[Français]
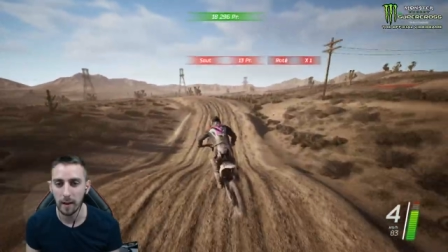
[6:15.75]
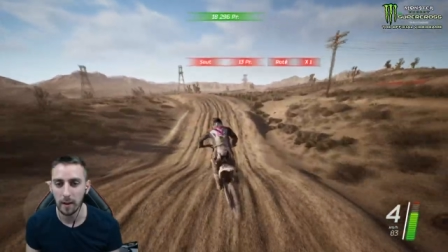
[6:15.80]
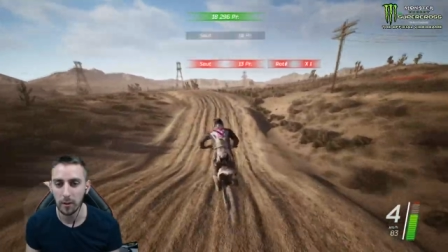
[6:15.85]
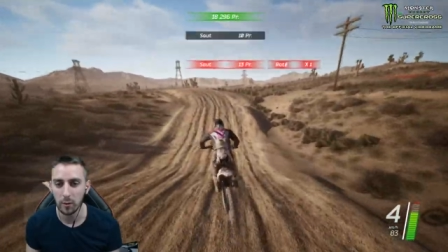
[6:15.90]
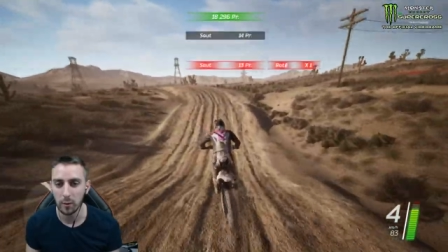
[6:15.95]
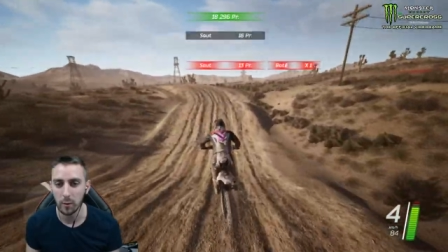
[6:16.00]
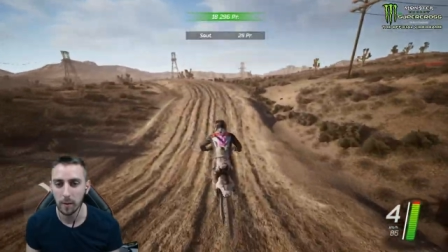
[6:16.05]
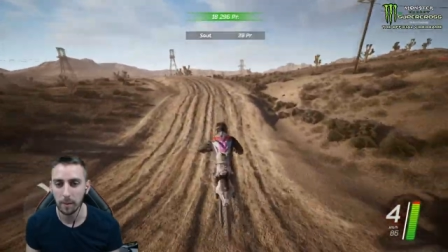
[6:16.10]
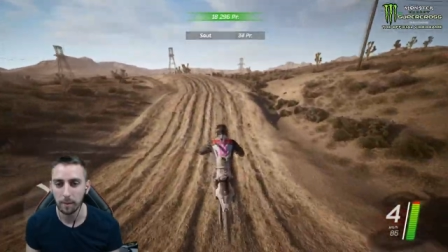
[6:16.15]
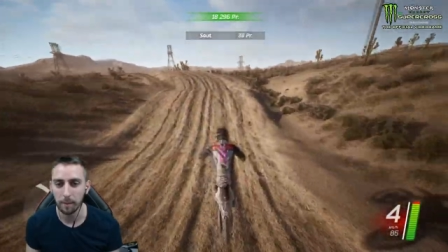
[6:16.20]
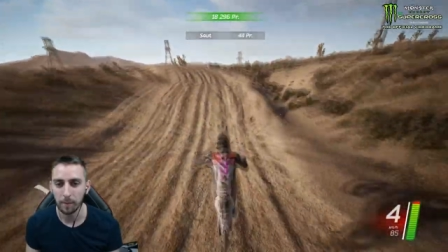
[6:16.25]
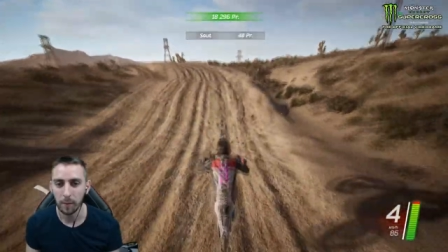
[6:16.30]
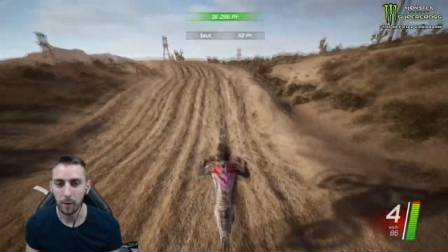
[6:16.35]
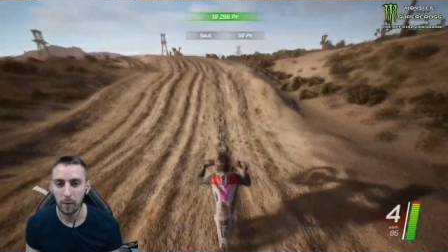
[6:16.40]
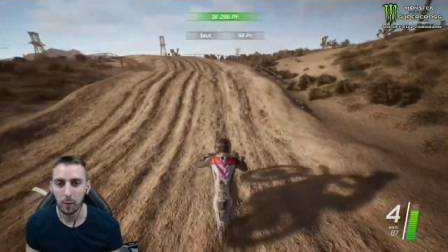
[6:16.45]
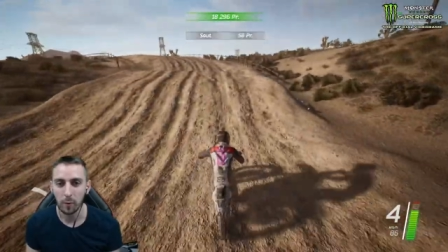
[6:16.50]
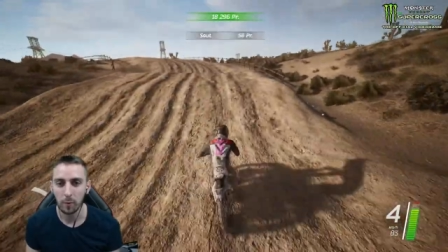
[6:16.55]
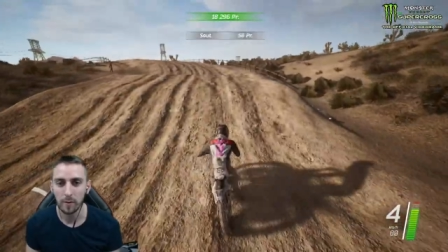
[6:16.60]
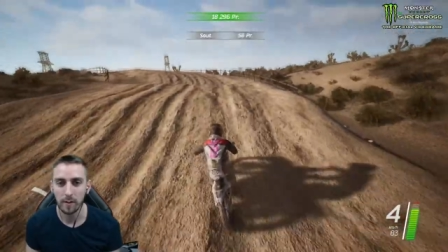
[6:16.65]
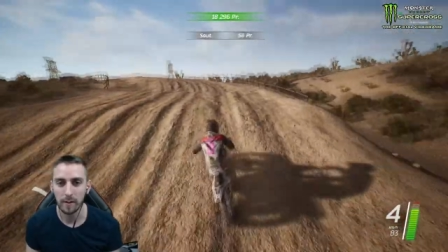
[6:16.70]
Tu vois.
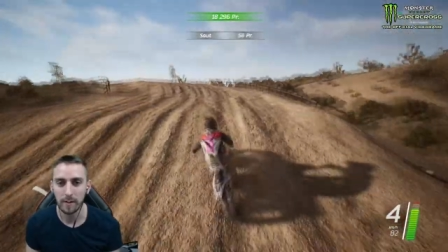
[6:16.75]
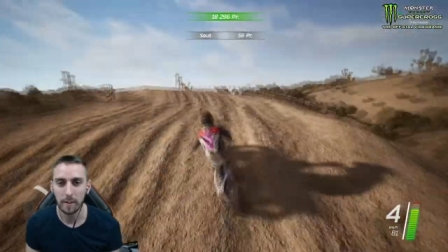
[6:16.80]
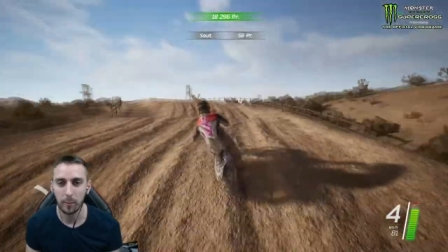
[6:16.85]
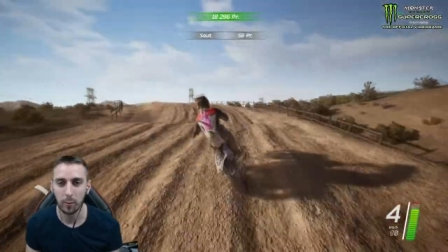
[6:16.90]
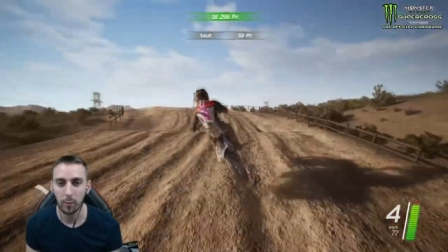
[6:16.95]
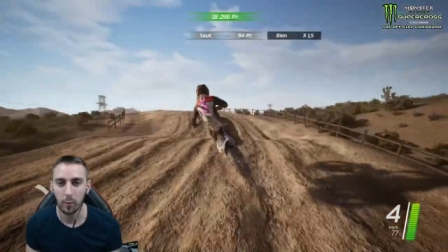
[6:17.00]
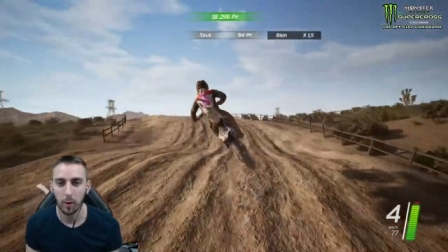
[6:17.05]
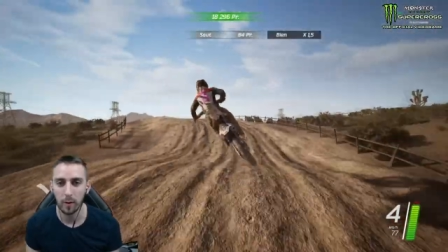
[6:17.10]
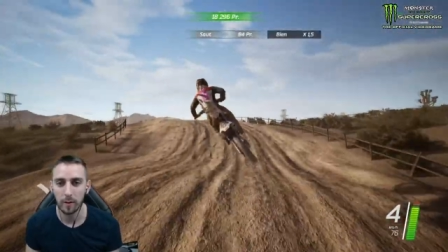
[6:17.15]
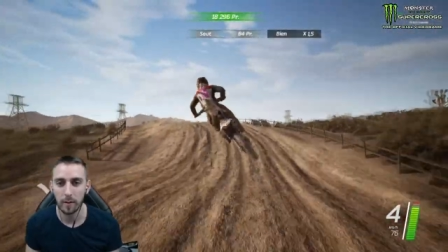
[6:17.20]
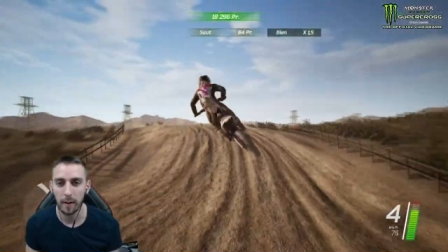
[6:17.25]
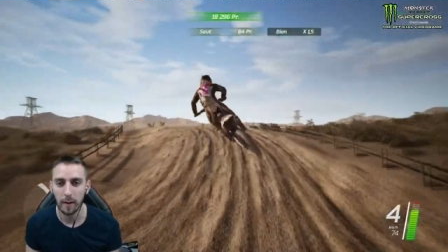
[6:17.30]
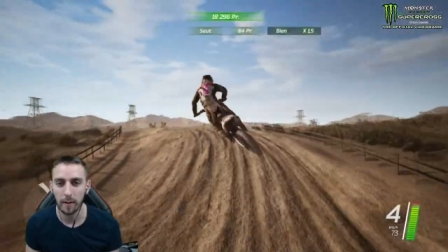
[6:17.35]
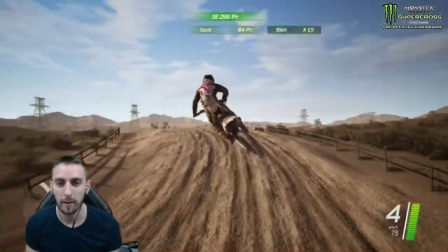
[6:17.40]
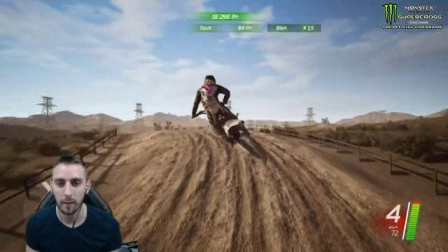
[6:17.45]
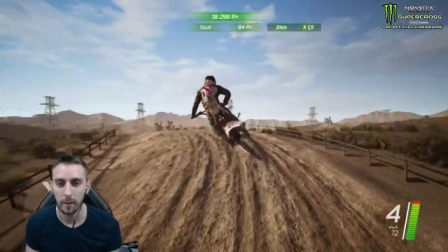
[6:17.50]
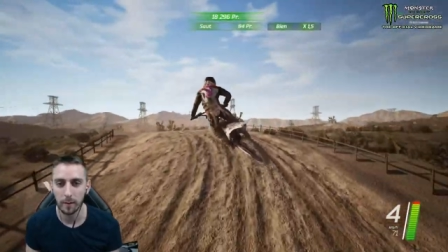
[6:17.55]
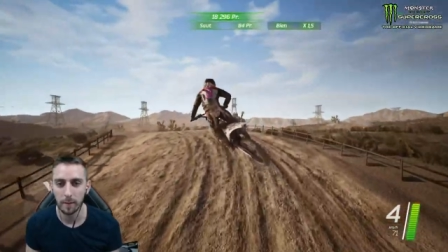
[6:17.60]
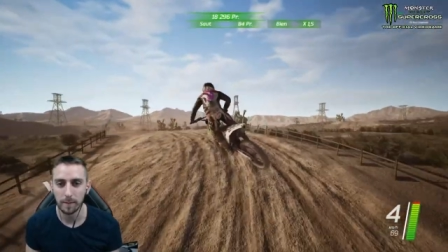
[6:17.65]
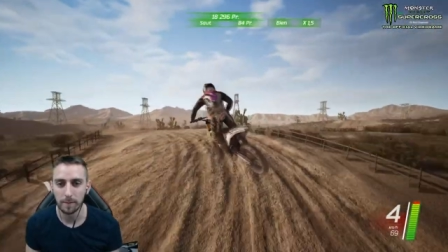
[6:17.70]
Donc ça, c'est plutôt intéressant.